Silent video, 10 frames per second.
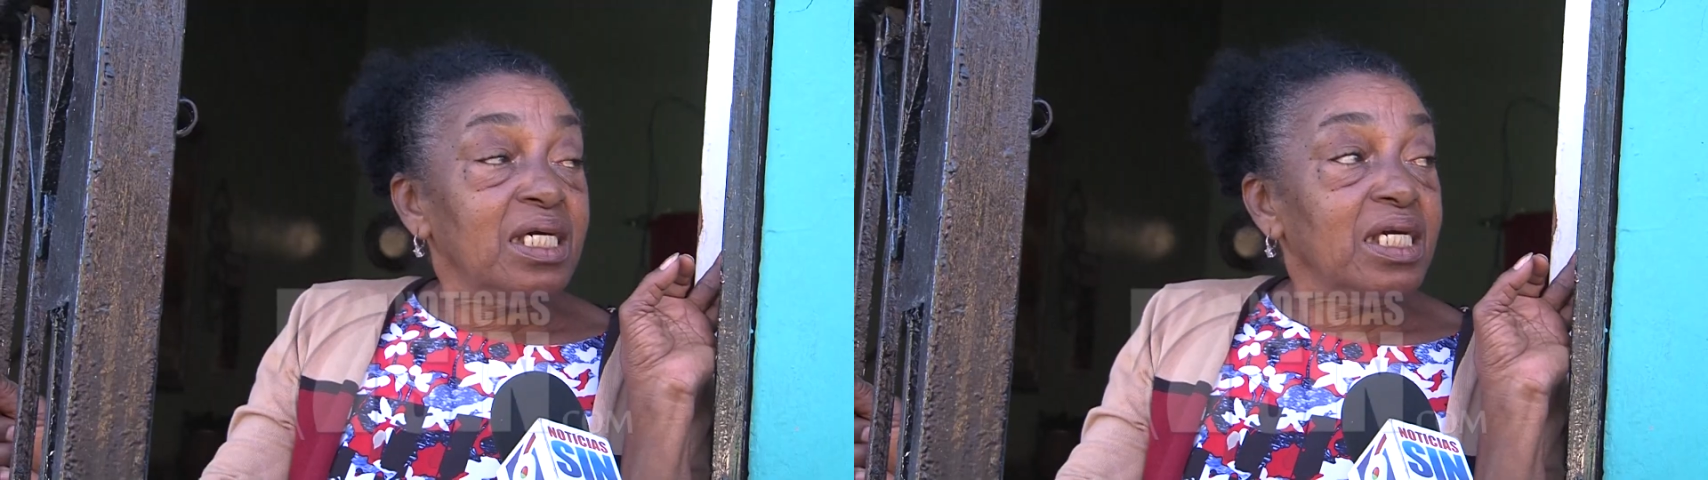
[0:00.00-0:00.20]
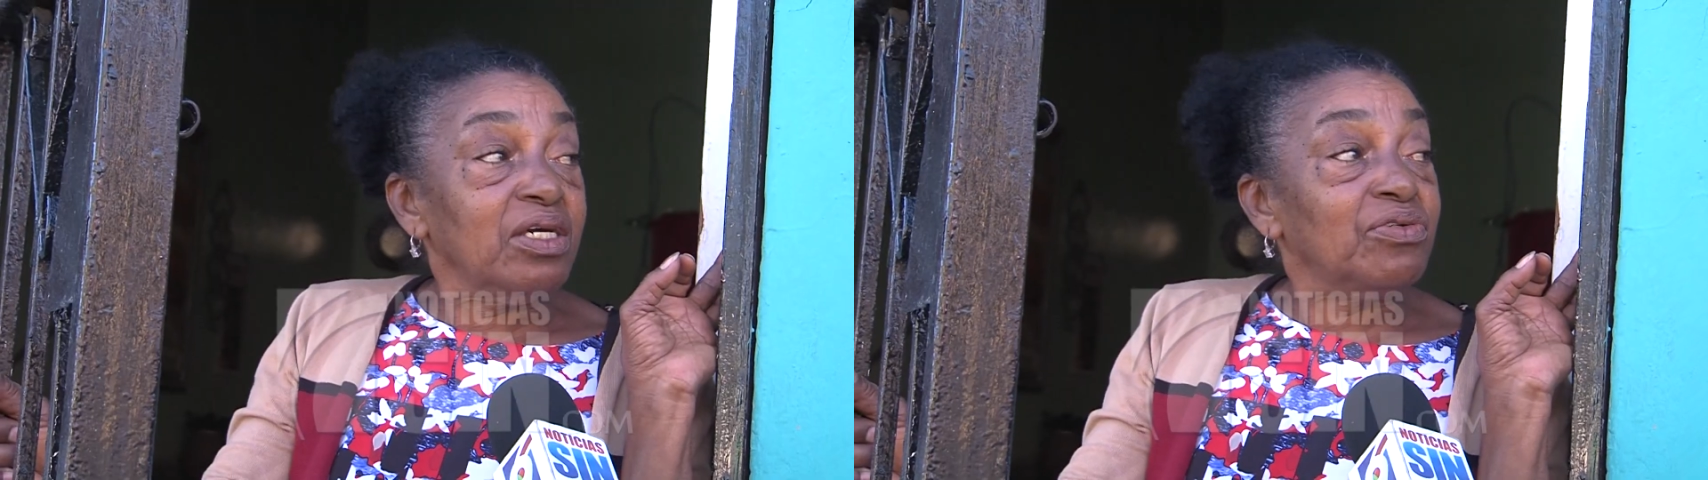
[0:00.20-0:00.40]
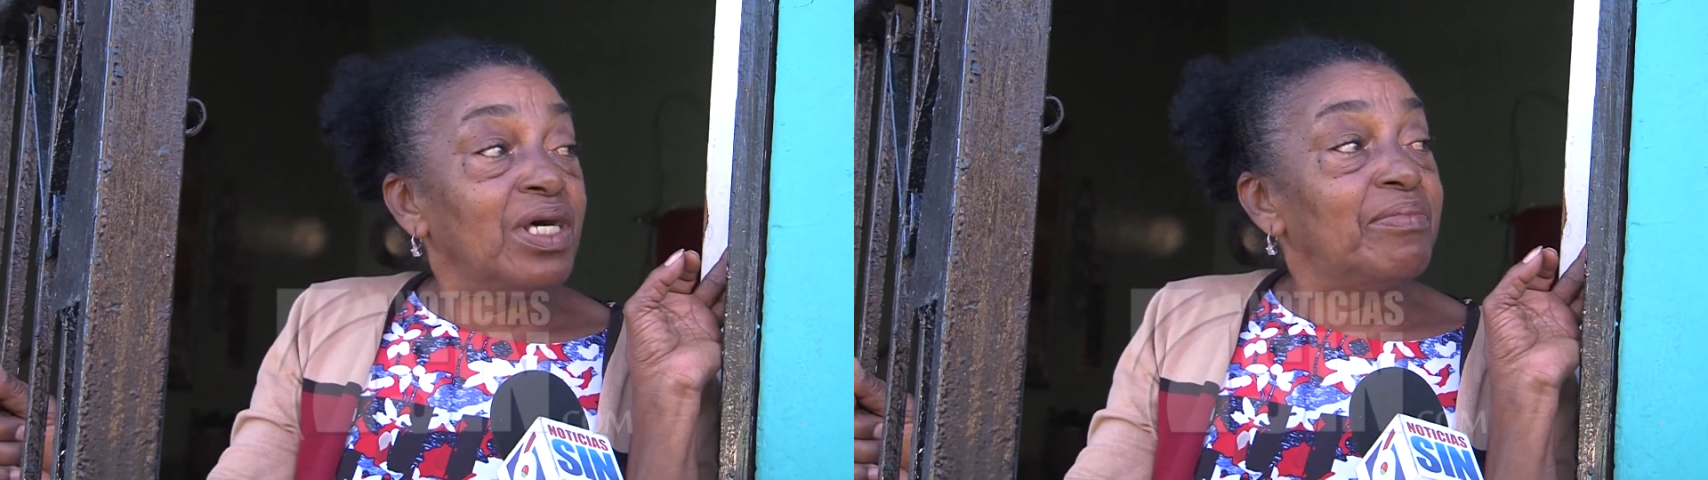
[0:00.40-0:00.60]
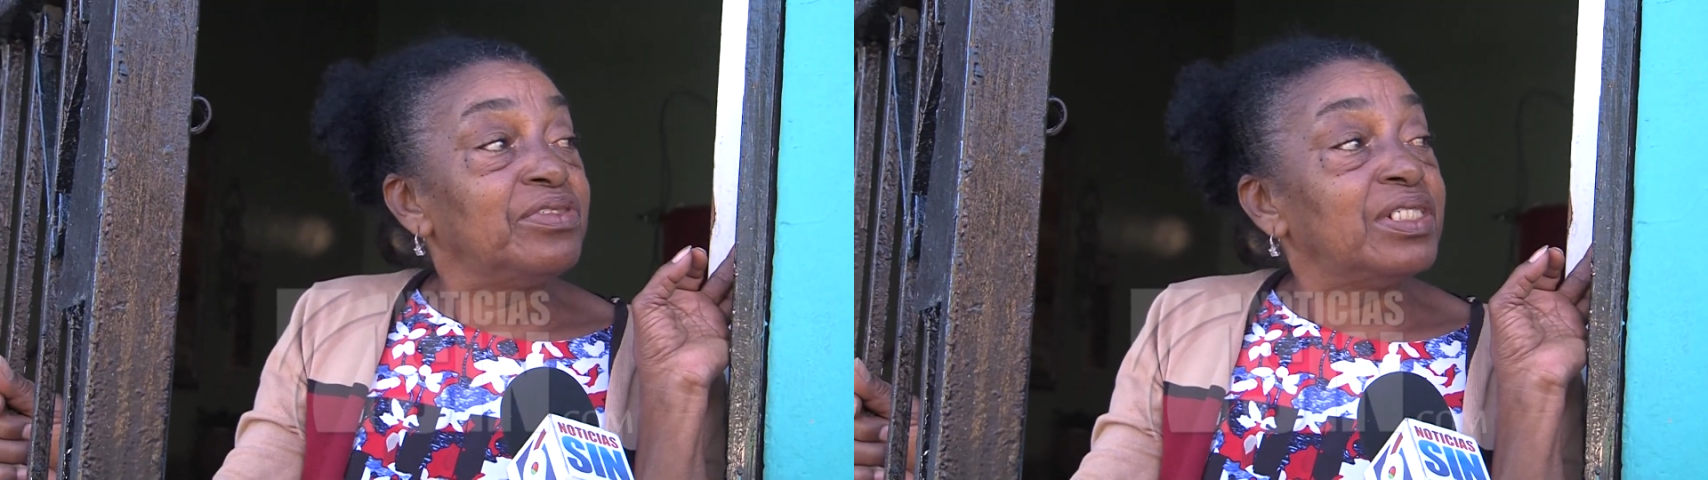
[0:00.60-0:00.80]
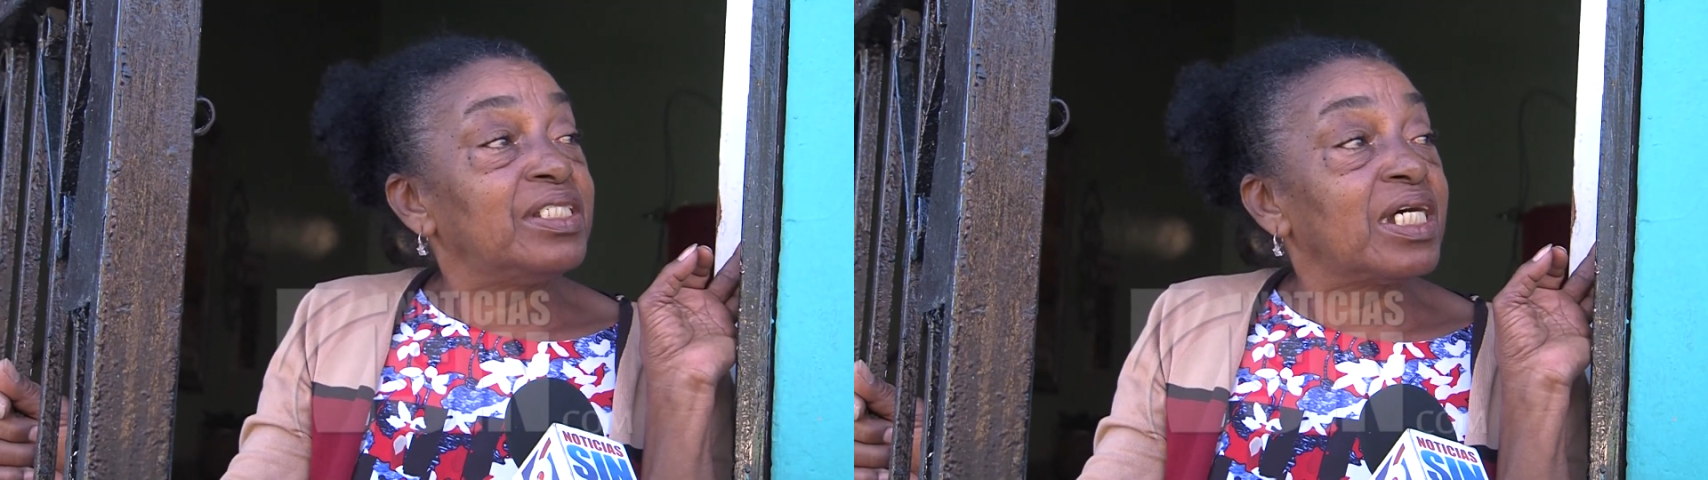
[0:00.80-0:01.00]
Y una
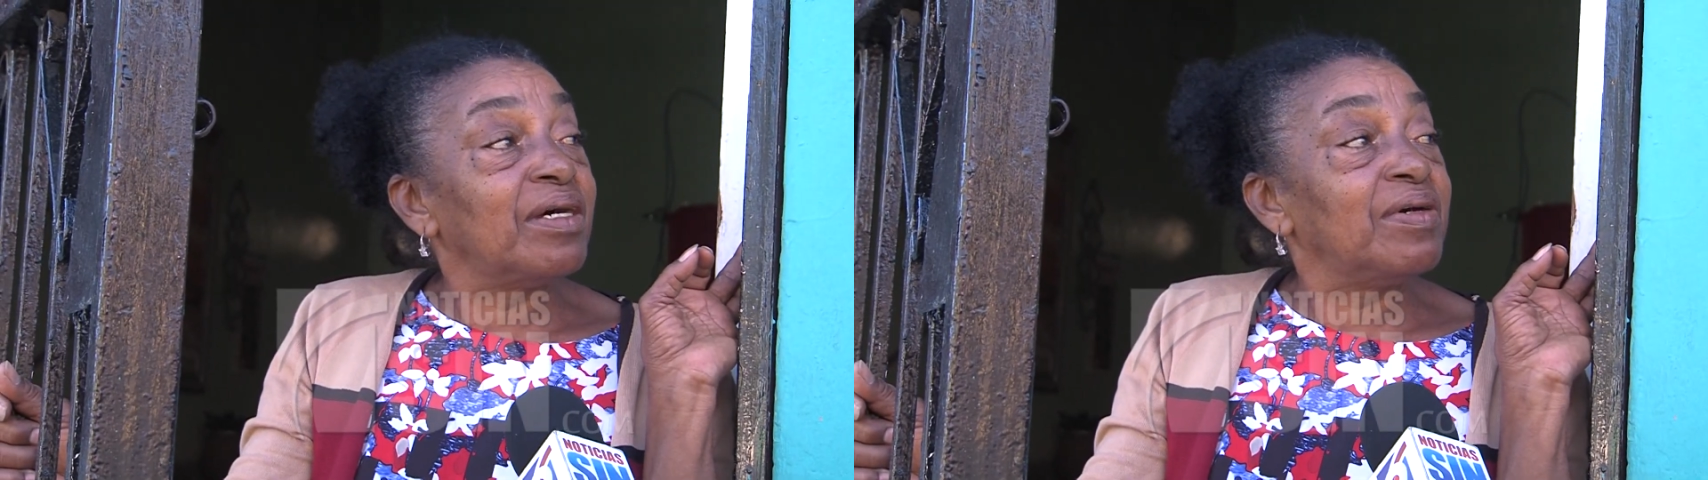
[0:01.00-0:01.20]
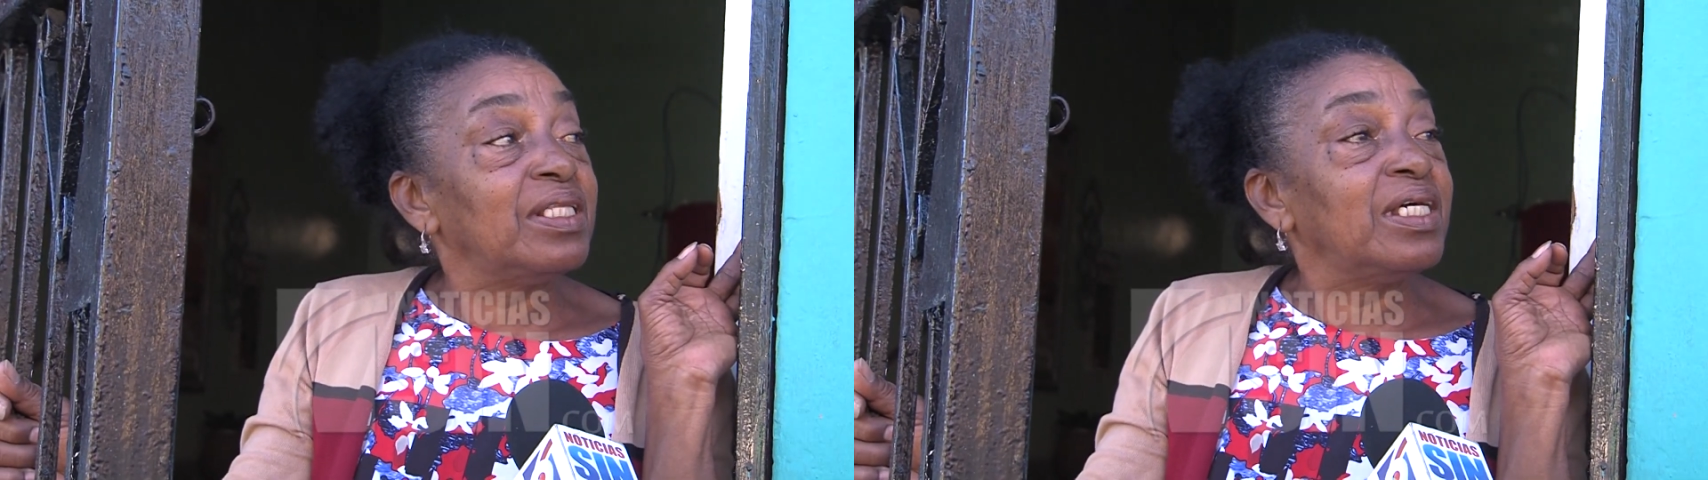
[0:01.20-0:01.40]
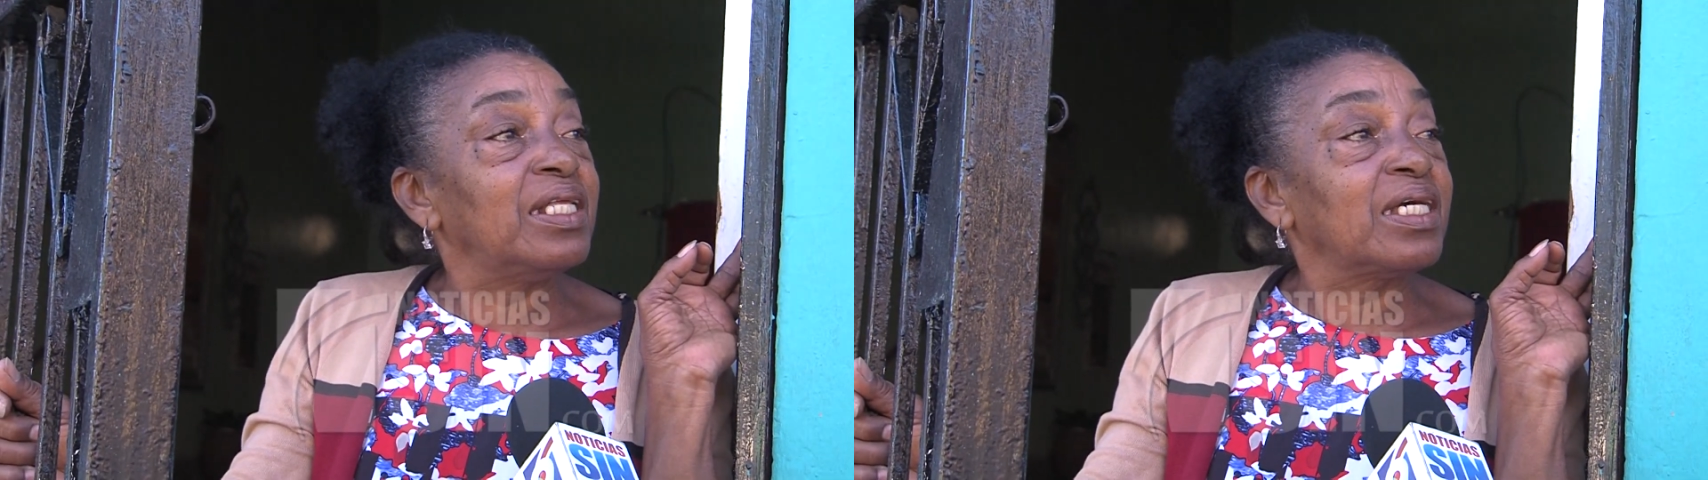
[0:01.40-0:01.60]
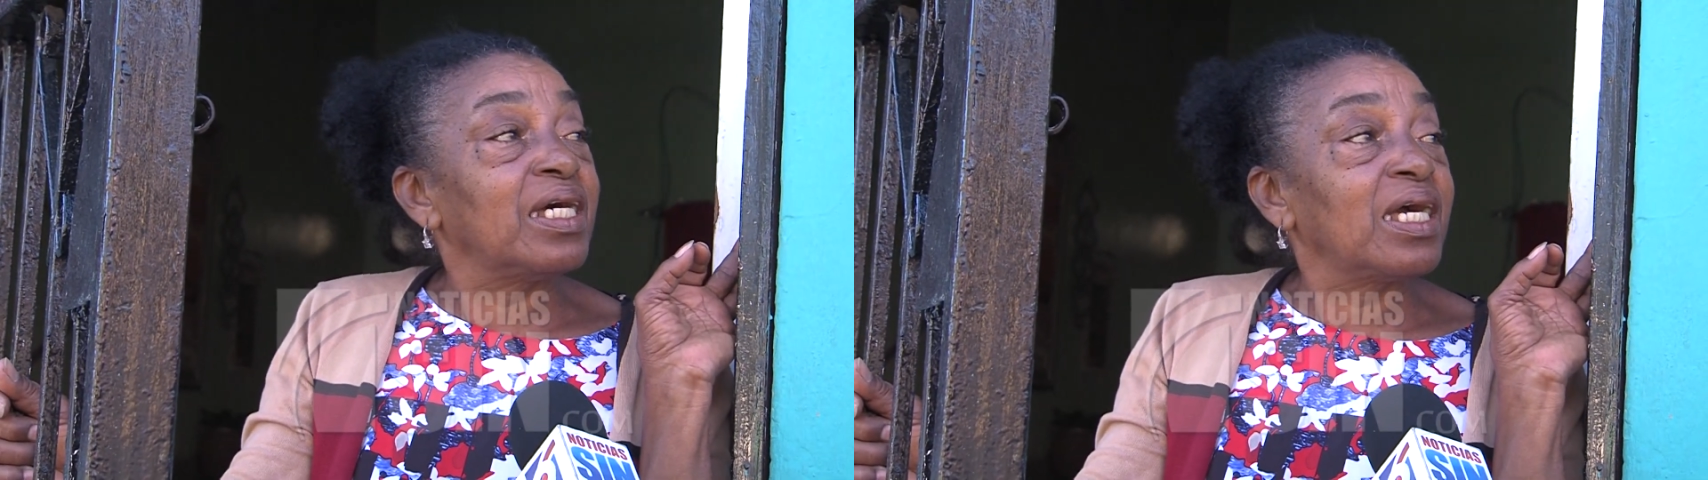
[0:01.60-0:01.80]
muchacha que vende ya ni que